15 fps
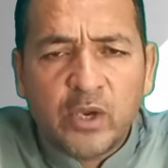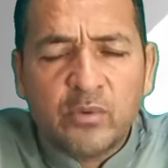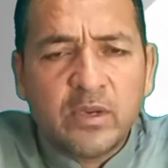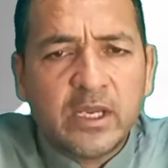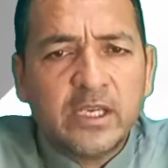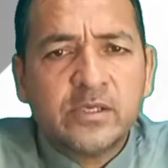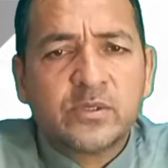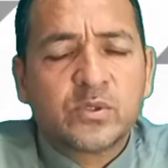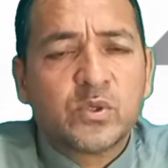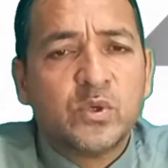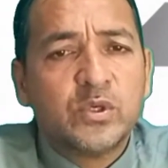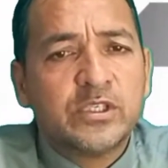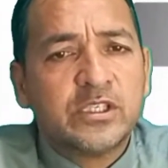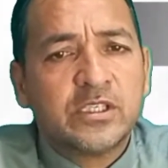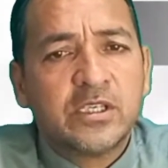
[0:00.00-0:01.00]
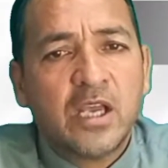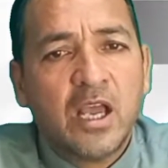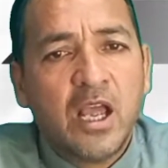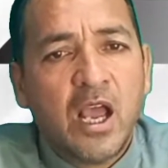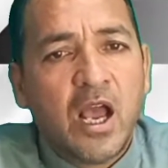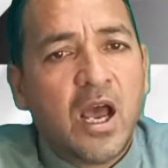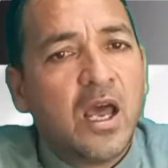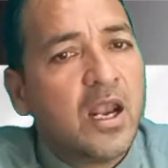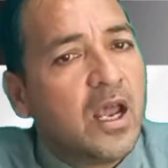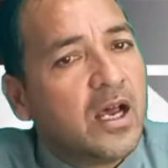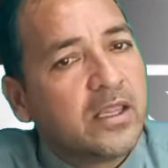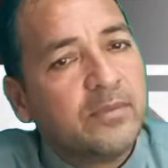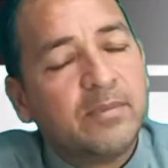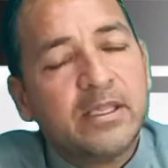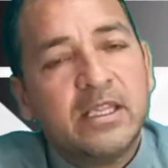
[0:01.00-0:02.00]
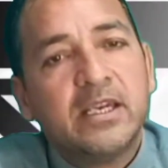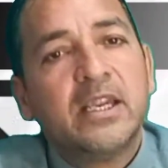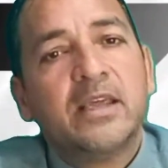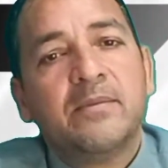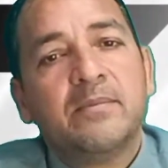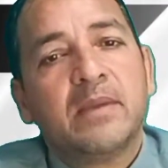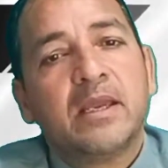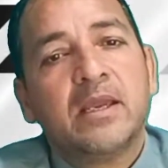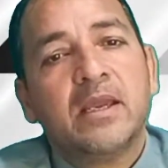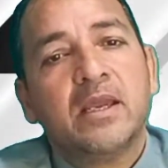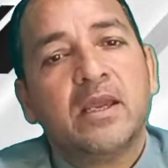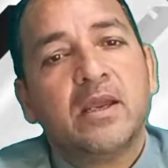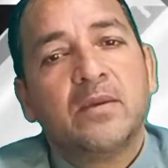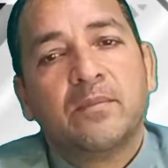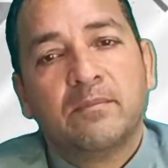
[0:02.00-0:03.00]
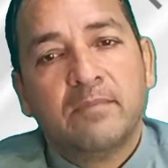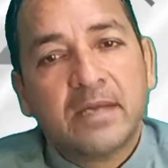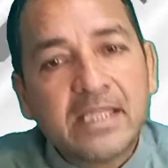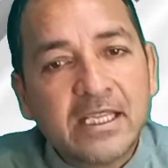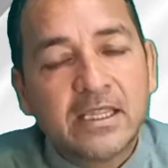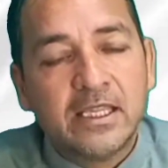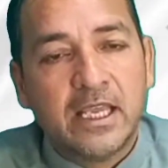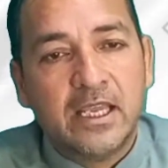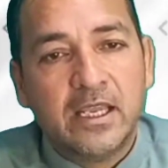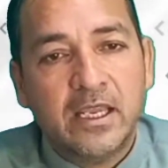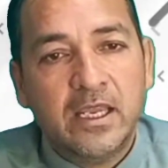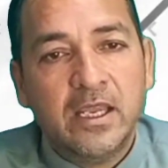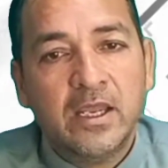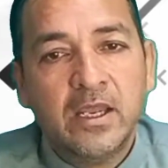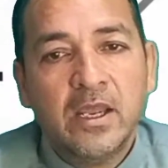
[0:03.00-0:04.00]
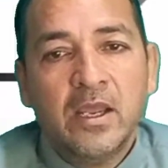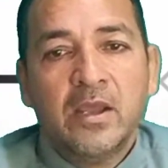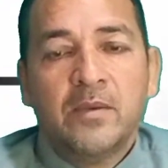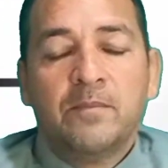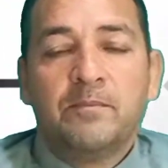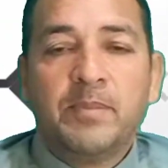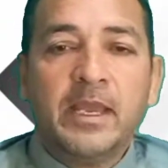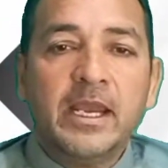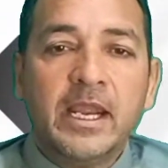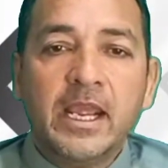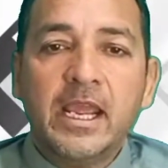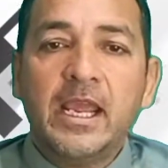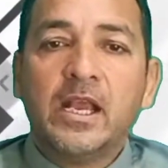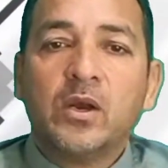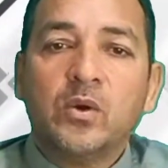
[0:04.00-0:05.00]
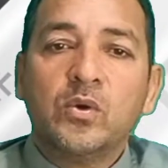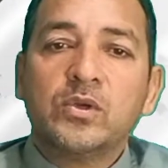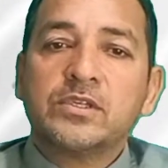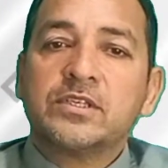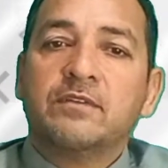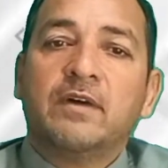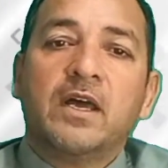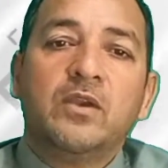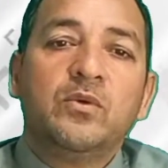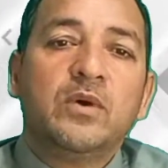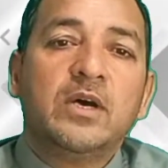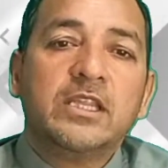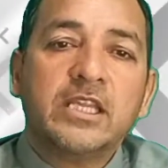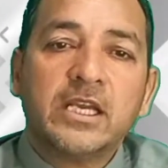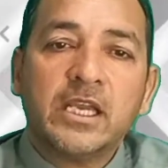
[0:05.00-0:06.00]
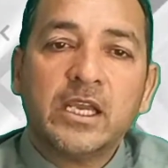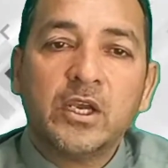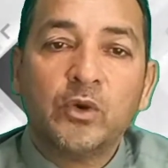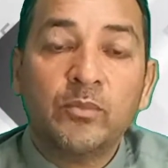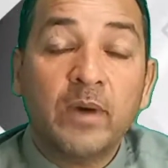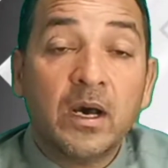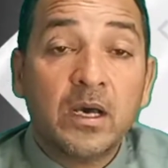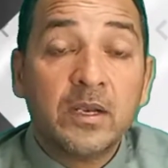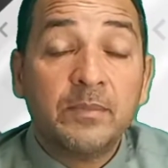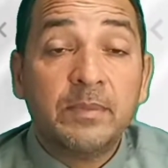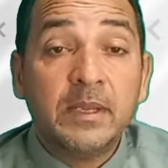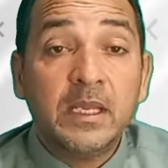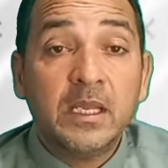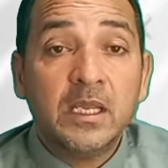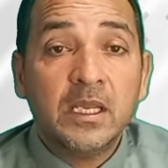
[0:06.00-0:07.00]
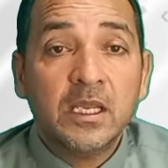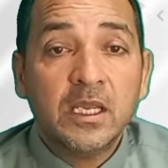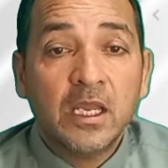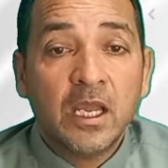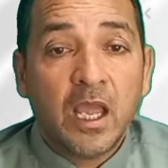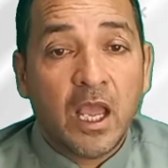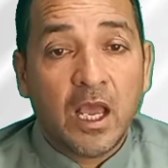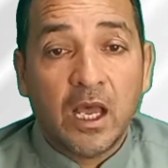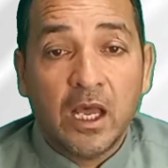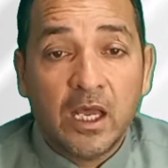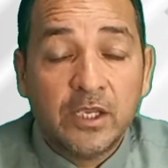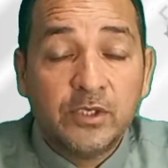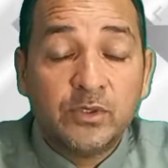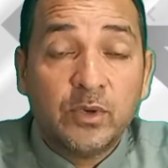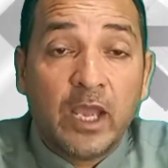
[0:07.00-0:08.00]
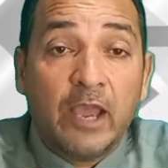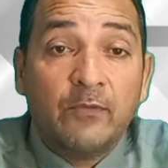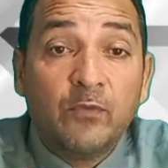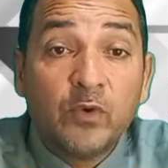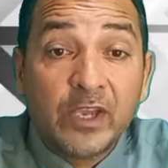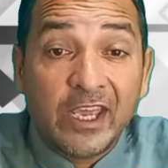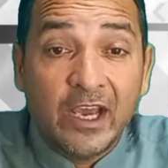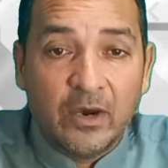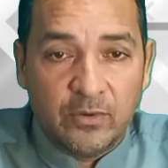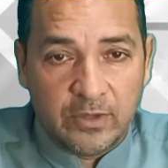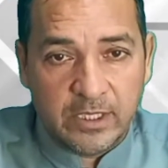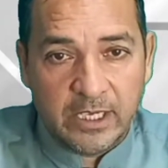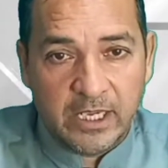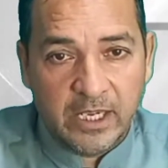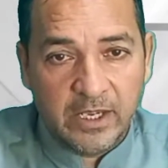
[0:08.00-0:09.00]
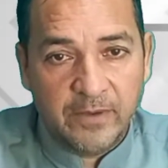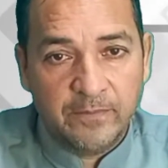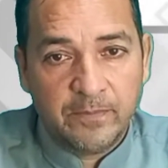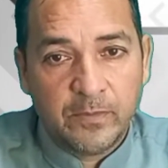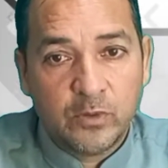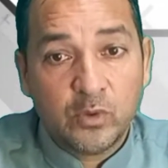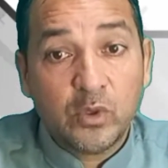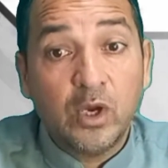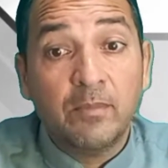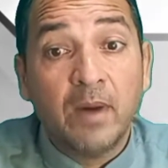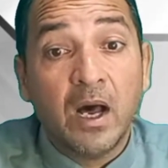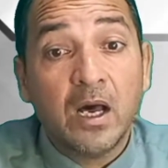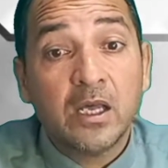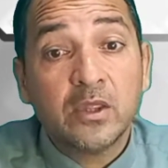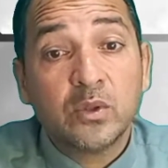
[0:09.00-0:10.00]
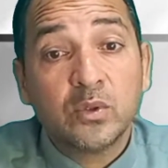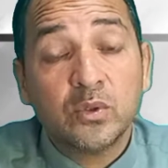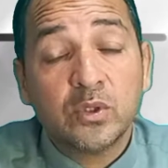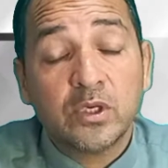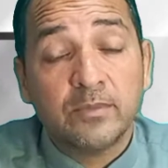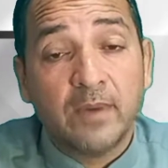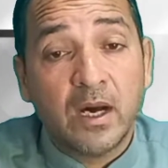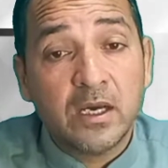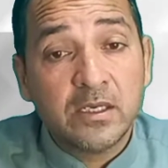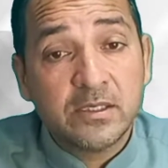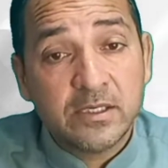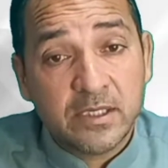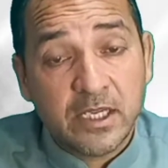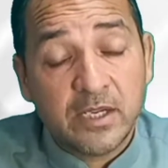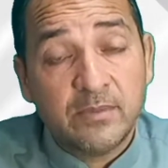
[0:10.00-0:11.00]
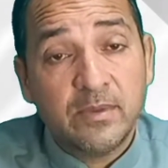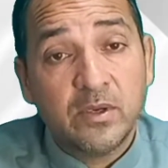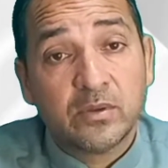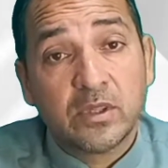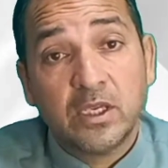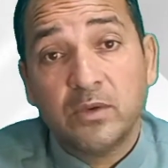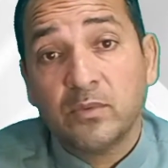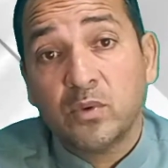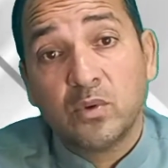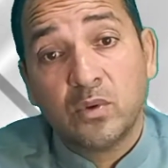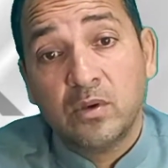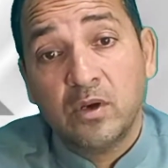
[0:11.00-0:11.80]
क्यों ना कि सोच हालात बदलने में मदद देगी फिर एक और सवाल हुआ था कि गुमान भी जो है वो क्या होता है तो गमान तो गुमान जितने भी होते हैं वो